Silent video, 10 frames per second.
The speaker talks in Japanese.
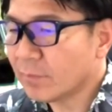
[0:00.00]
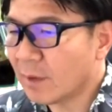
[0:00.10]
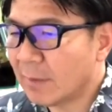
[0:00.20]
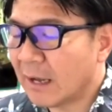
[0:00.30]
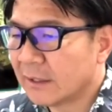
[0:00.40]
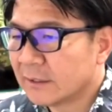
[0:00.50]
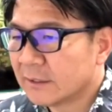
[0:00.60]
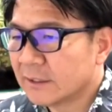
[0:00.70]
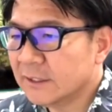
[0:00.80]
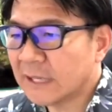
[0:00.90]
まあ
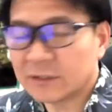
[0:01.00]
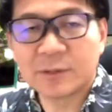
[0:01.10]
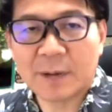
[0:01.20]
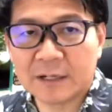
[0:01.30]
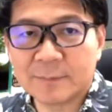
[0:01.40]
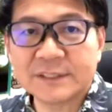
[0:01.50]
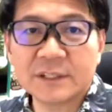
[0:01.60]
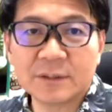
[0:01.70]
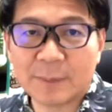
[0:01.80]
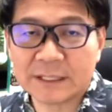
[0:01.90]
言いたい時もあります
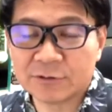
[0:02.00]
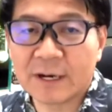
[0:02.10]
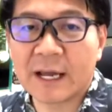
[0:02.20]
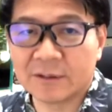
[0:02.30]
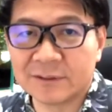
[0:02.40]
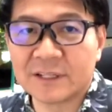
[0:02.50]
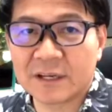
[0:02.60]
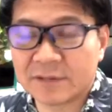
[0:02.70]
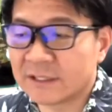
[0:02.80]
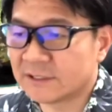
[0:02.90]
けど、まあ、言わないようにで
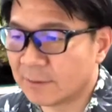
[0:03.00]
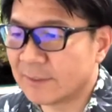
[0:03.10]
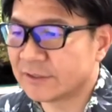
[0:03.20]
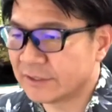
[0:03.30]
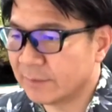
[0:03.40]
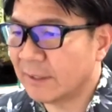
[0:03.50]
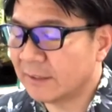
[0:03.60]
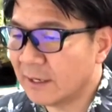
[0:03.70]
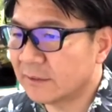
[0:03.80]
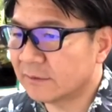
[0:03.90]
きるだけしてますし、まあ、
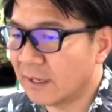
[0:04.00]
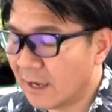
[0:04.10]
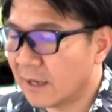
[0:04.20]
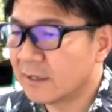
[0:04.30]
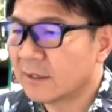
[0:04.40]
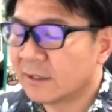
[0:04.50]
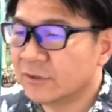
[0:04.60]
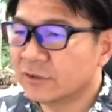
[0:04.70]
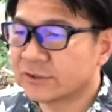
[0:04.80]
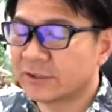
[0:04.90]
できたら
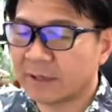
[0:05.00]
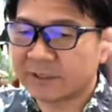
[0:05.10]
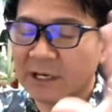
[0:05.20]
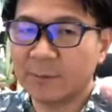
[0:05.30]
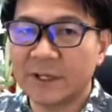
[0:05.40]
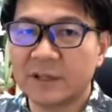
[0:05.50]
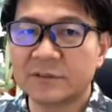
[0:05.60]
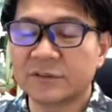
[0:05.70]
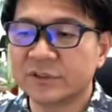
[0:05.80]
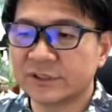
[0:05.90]
ニュースでテレビで
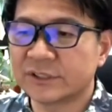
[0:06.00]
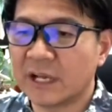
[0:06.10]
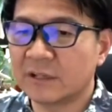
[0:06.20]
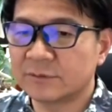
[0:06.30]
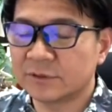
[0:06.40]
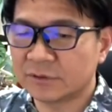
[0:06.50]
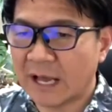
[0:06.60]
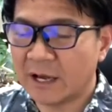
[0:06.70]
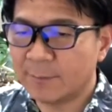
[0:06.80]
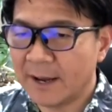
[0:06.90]
言うニュースである
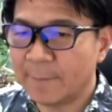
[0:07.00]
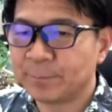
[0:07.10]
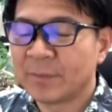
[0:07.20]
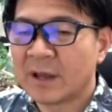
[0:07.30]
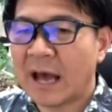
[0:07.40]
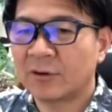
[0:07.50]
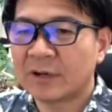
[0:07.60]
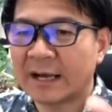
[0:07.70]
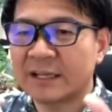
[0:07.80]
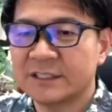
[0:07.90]
あればあの
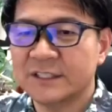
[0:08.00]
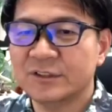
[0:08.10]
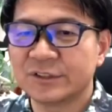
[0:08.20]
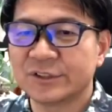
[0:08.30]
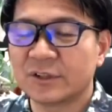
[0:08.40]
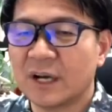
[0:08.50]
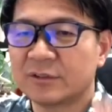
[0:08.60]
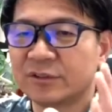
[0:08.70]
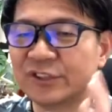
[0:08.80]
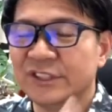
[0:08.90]
悲ニュースとか
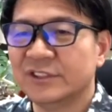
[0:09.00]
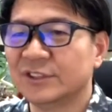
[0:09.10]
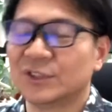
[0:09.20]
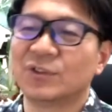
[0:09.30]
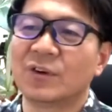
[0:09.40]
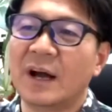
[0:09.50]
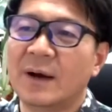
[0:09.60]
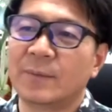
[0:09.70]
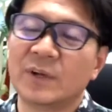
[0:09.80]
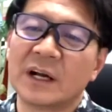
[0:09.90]
苦しいニュースと
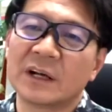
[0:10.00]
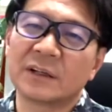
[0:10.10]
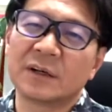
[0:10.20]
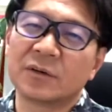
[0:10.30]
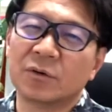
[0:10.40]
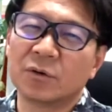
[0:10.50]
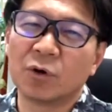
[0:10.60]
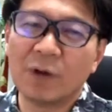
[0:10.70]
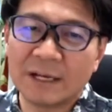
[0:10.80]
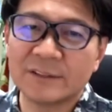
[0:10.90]
かなんかこ
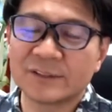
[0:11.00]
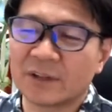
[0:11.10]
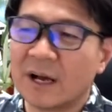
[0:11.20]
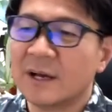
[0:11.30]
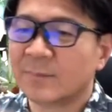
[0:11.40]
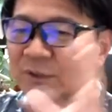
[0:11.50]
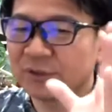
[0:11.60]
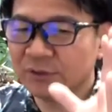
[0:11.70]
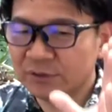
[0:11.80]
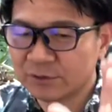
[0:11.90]
う怖いニュースとかもう
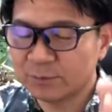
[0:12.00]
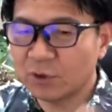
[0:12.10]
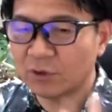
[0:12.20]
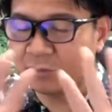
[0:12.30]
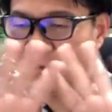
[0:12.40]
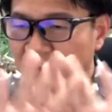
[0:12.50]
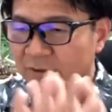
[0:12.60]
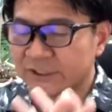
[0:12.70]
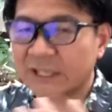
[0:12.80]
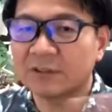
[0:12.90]
そういうもんを
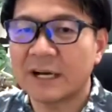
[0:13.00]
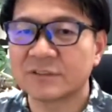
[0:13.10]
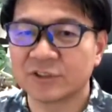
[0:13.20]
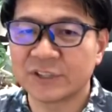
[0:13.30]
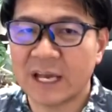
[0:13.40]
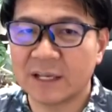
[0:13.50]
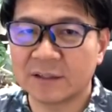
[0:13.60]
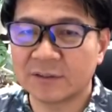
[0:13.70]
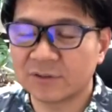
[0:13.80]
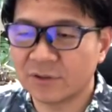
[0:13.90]
シャットアウトしたい
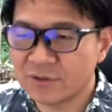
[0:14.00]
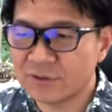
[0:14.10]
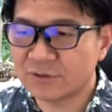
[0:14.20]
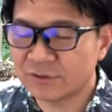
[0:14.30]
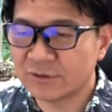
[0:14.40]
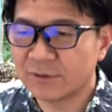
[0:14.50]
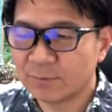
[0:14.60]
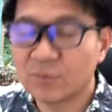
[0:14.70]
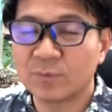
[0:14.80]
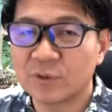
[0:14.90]
というも
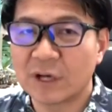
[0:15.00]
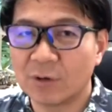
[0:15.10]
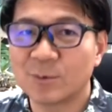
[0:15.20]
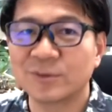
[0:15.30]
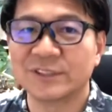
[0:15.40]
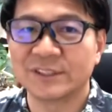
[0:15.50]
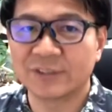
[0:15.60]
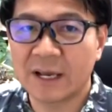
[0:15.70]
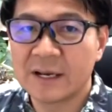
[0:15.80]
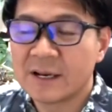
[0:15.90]
う僕ら思うんです
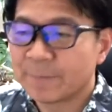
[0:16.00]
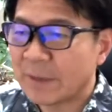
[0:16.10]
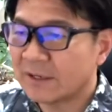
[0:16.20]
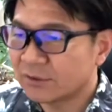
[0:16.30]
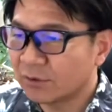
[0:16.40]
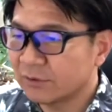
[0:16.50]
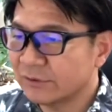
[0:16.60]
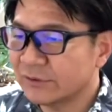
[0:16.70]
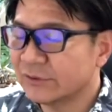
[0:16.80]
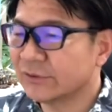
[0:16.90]
ね。だからそういう
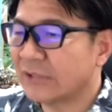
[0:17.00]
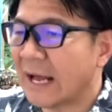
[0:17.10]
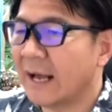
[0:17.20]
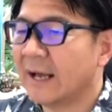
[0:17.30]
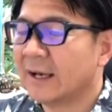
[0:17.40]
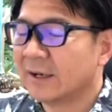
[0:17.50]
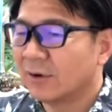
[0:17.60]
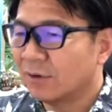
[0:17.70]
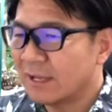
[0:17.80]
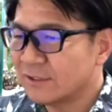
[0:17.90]
ふうな
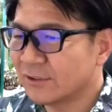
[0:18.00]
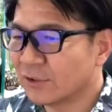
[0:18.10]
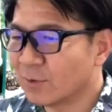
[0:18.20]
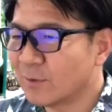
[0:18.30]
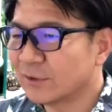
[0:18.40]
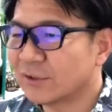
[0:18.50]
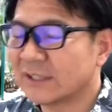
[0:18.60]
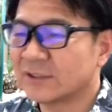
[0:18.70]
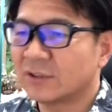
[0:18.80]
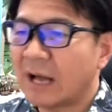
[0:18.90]
同じように思うような
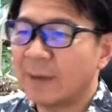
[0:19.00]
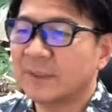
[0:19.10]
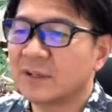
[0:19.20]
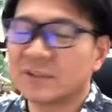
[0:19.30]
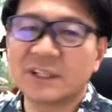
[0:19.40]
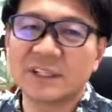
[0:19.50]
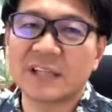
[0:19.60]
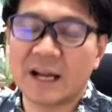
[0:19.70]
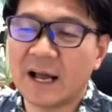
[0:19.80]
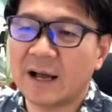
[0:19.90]
人が見てくれて
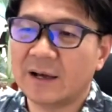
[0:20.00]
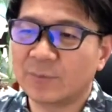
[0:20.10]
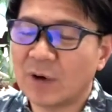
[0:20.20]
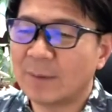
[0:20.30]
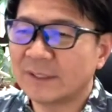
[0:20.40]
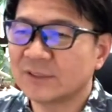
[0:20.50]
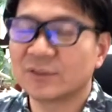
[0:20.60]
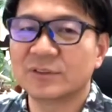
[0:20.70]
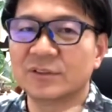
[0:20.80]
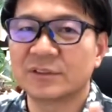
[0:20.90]
たらもうあまり
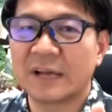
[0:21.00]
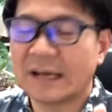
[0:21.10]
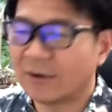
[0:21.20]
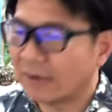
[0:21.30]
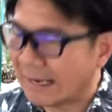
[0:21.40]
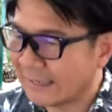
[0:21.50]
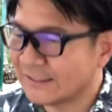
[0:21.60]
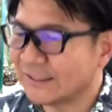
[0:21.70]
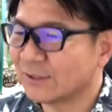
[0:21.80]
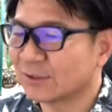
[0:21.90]
そういうあの悲
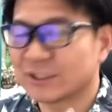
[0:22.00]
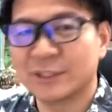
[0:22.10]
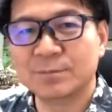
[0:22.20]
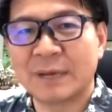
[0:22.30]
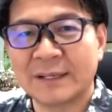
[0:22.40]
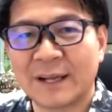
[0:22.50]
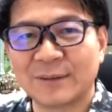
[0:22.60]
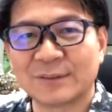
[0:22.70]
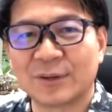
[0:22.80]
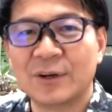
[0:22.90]
しいこと心配になる
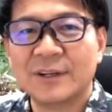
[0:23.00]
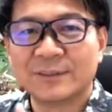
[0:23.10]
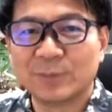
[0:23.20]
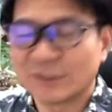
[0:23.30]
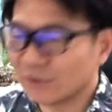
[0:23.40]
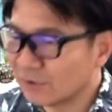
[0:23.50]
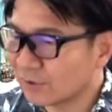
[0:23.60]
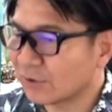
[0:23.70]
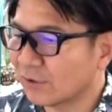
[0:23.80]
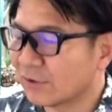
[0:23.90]
こともうそういう
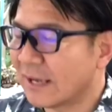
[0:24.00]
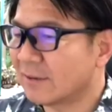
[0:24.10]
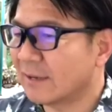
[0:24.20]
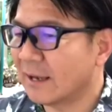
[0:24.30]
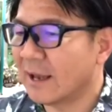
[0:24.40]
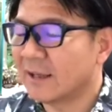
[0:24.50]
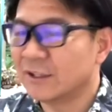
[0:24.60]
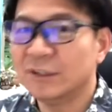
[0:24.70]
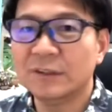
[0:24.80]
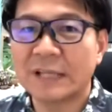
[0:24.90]
ことをできるだけ
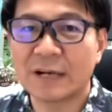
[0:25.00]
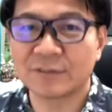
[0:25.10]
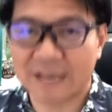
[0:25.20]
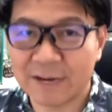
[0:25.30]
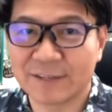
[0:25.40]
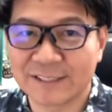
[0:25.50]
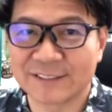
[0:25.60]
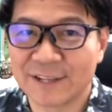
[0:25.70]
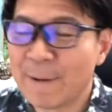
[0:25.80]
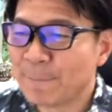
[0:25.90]
言いたくないわけで
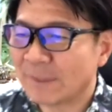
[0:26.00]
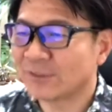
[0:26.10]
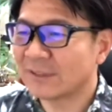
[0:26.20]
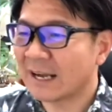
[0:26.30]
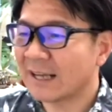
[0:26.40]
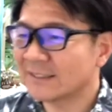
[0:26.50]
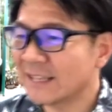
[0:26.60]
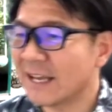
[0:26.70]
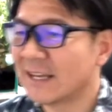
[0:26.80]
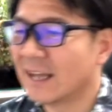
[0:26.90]
す。まあ、そんな感じ
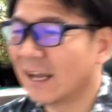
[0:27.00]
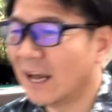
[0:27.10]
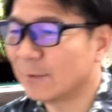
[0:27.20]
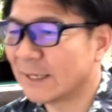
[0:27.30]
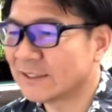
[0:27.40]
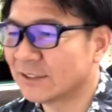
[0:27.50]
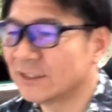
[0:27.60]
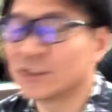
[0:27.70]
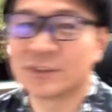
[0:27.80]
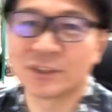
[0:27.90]
でライブ配信
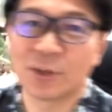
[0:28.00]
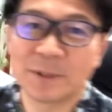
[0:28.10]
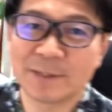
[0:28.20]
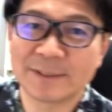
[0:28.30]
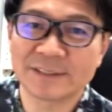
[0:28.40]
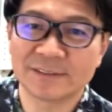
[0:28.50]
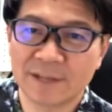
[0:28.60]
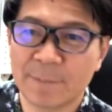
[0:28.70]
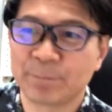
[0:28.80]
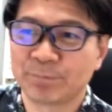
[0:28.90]
を一応務めてますん
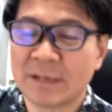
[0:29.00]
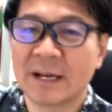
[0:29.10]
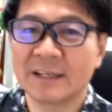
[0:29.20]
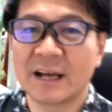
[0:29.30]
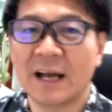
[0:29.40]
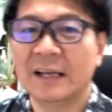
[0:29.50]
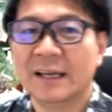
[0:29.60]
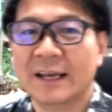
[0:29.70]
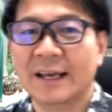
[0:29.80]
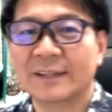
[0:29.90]
で、まあ、何か、
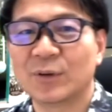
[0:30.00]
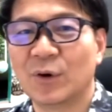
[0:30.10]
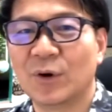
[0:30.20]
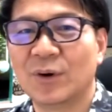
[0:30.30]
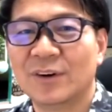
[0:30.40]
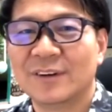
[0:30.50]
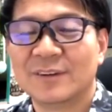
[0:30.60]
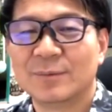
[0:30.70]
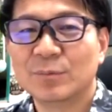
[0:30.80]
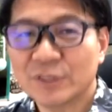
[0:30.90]
えーと
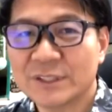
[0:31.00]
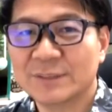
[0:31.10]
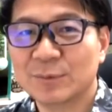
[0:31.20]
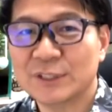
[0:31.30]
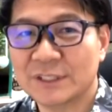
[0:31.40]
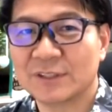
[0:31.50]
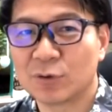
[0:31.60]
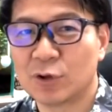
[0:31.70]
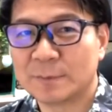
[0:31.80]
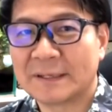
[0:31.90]
もしもし
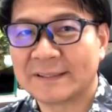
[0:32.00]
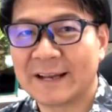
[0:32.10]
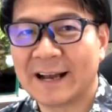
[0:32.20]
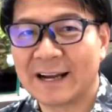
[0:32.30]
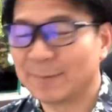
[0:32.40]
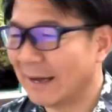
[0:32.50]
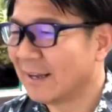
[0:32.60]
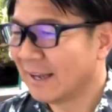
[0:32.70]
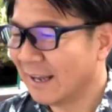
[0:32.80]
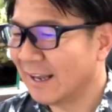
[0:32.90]
ご不満な点があれば、
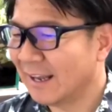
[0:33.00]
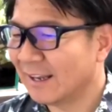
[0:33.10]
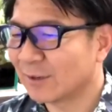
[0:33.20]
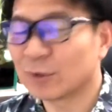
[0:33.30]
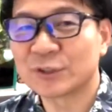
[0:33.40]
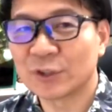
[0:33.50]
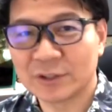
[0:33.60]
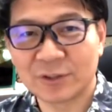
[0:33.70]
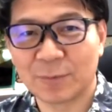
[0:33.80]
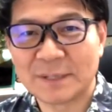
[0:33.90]
えー、こっそ
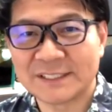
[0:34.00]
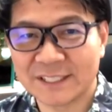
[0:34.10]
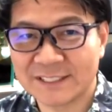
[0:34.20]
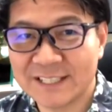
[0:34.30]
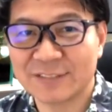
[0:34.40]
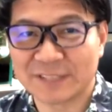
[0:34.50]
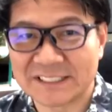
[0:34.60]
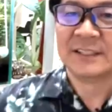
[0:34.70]
りとメッセージでくださ